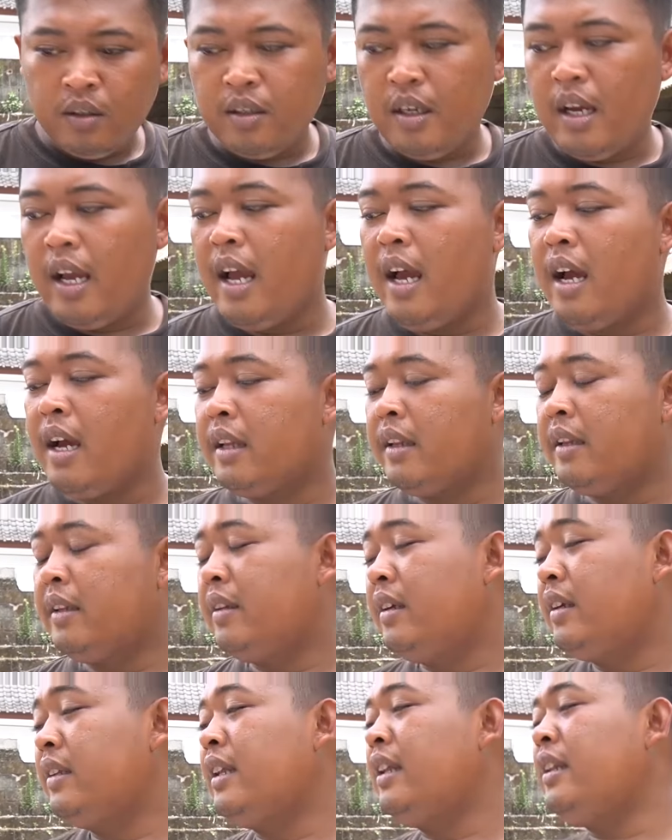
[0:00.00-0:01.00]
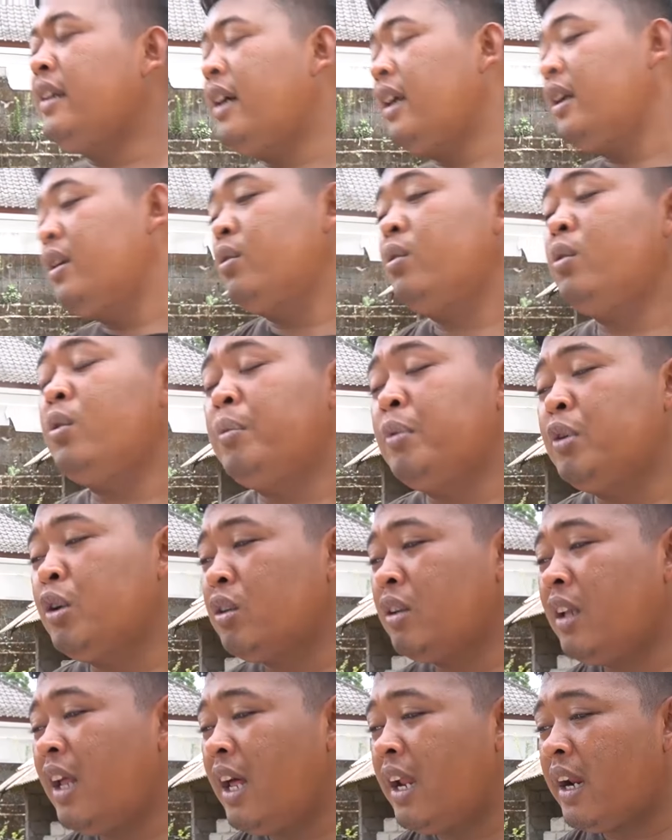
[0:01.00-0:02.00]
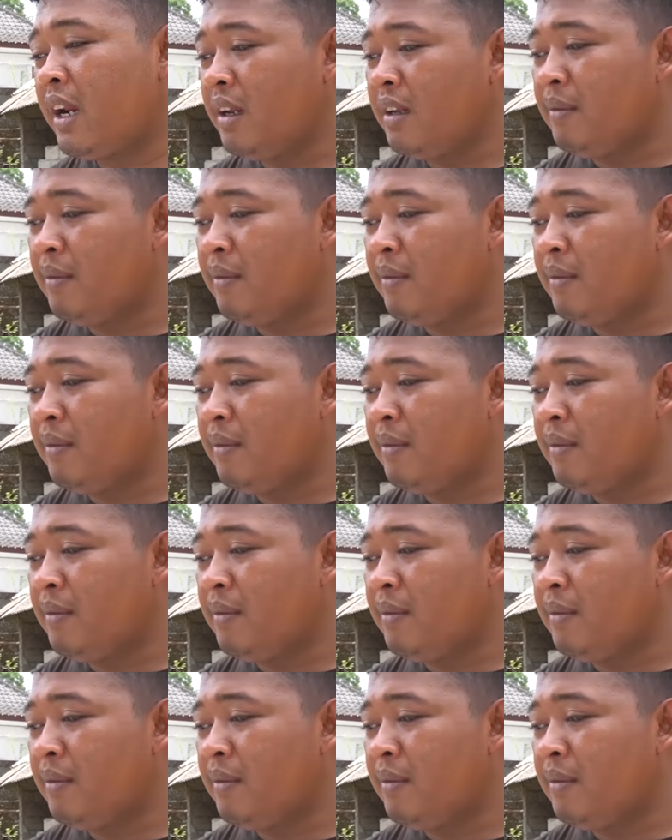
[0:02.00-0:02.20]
Ya, ya, kita tinggal dulu, Bu Dokter.